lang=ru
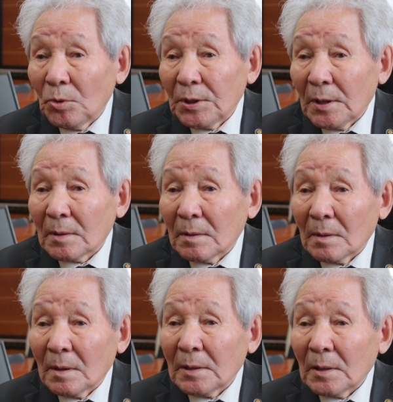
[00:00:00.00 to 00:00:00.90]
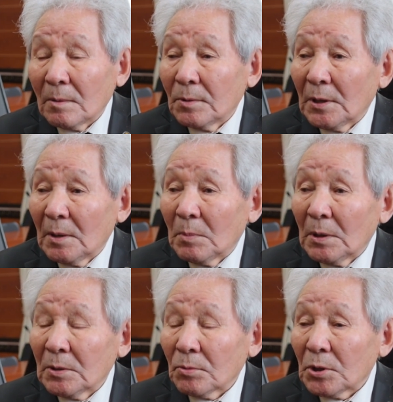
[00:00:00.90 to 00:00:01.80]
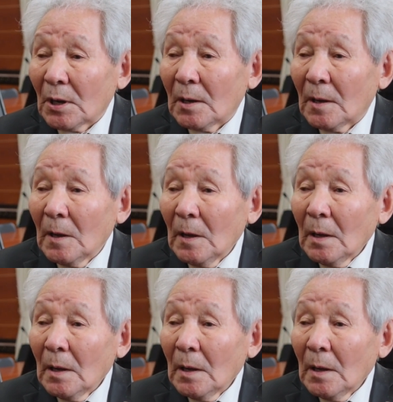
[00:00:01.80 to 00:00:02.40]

иммунитет этих людей мы изучали.